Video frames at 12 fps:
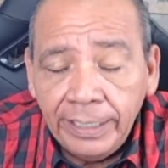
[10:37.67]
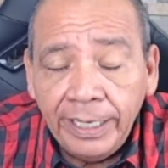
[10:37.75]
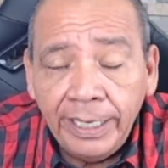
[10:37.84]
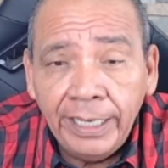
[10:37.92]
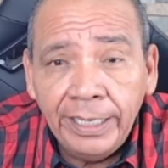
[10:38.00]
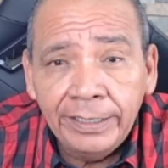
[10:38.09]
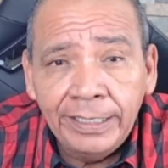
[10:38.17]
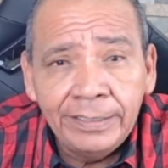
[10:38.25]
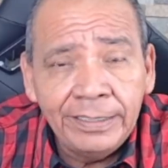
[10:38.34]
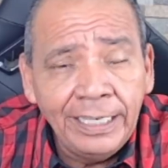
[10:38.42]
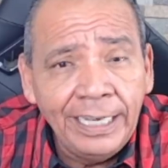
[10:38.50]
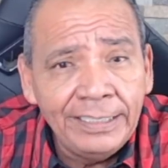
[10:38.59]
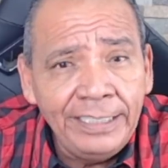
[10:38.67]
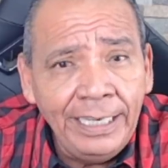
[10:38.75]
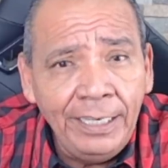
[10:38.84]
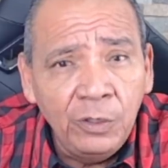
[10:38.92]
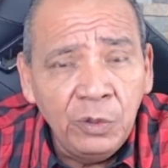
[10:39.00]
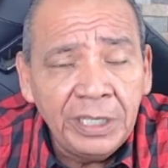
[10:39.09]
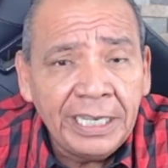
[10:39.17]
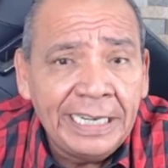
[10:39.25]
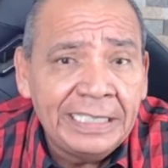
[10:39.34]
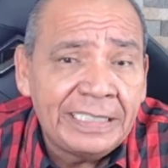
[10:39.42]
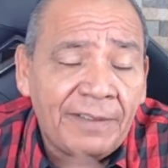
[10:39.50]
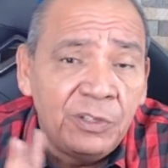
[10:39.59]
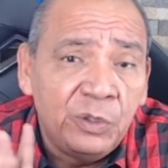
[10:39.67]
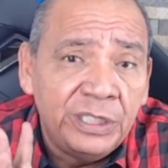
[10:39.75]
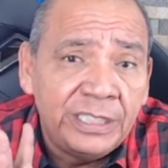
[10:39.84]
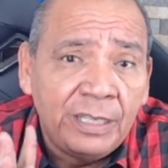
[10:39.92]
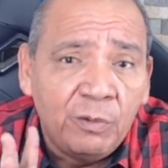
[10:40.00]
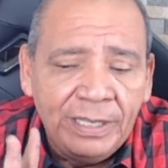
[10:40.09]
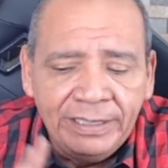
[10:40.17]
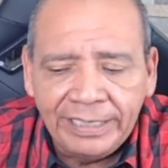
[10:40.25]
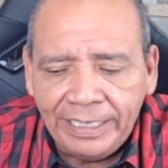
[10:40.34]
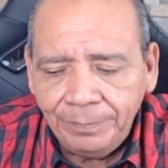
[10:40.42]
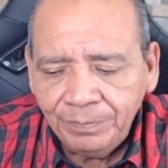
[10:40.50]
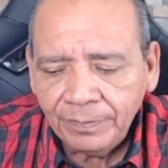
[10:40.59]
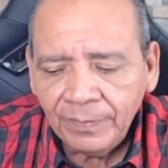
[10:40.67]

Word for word: Eh, desde el exilio, que nadie sabe dónde se encuentra,